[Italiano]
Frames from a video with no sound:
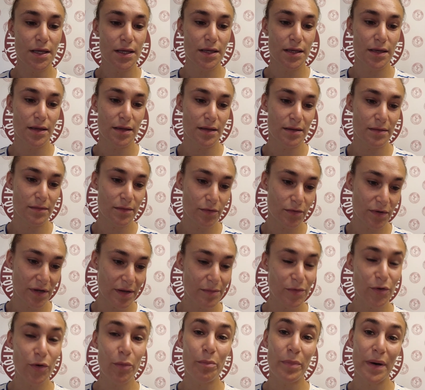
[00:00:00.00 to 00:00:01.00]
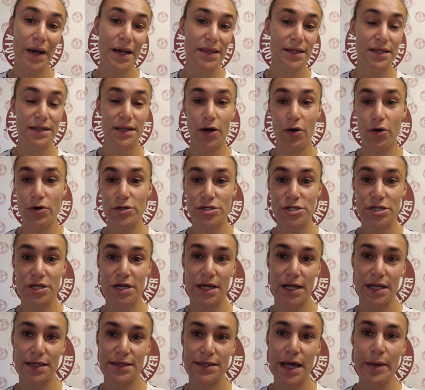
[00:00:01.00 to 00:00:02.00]
che non, è, non, parte da oggi
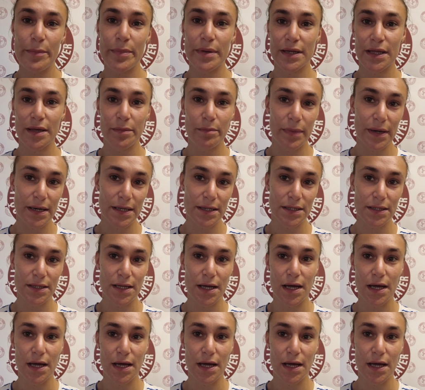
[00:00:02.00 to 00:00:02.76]
in realtà perché parte